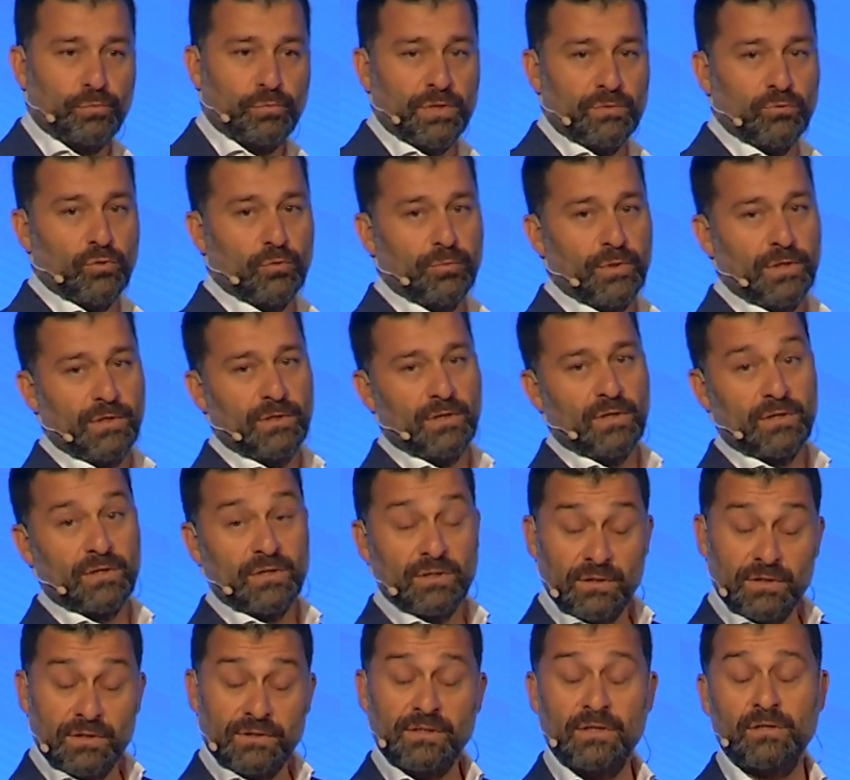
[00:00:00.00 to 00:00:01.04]
bir mobil
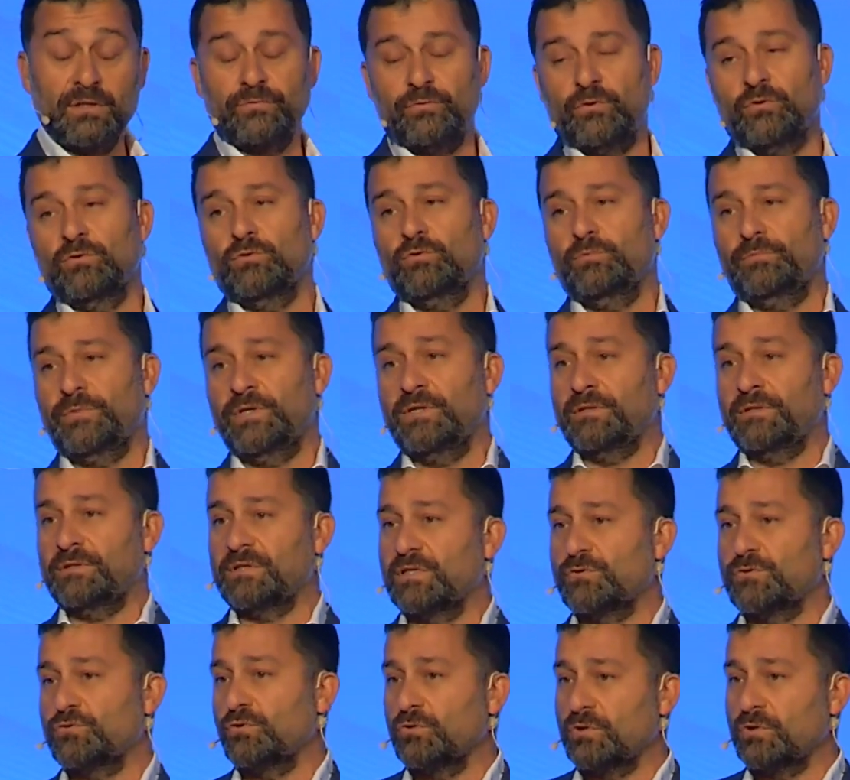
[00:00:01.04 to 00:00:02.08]
akıllı telefon
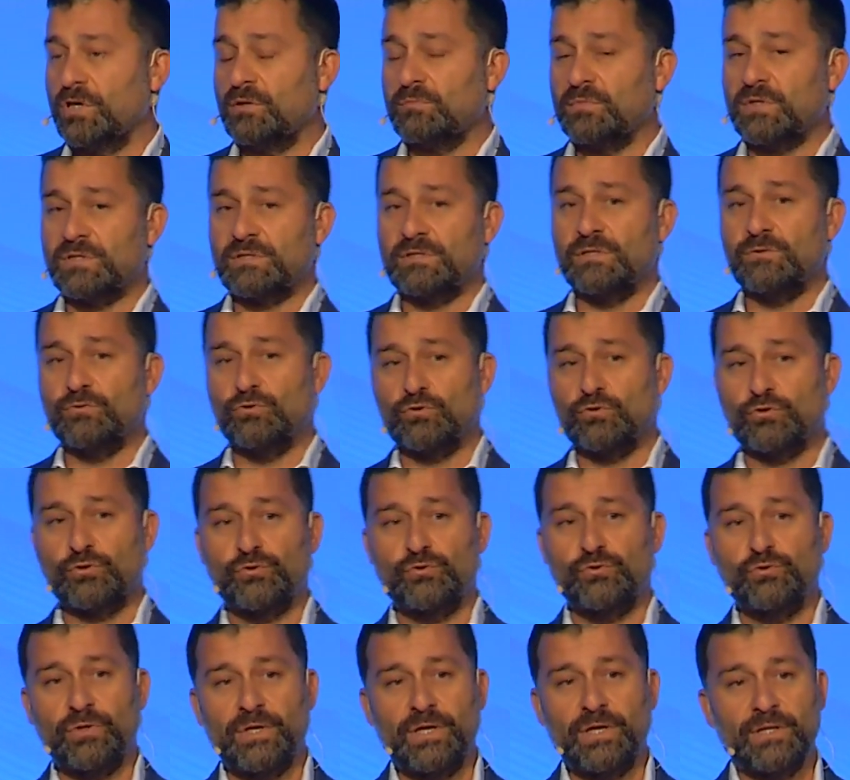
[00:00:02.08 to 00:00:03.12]
penetrasyonundan bahsediyoruz
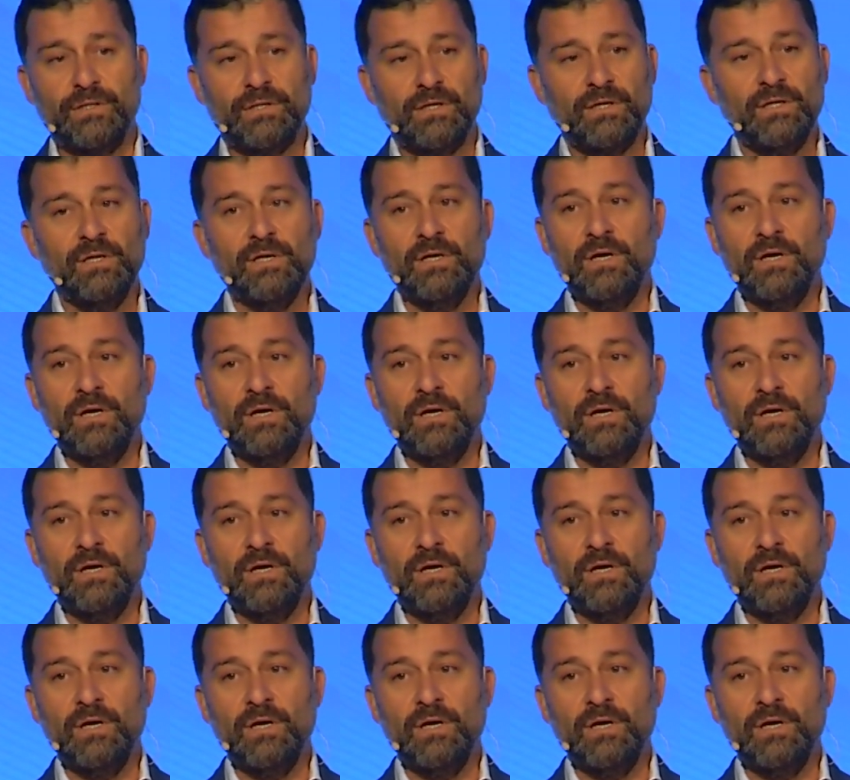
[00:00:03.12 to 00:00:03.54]
Türkiye'de.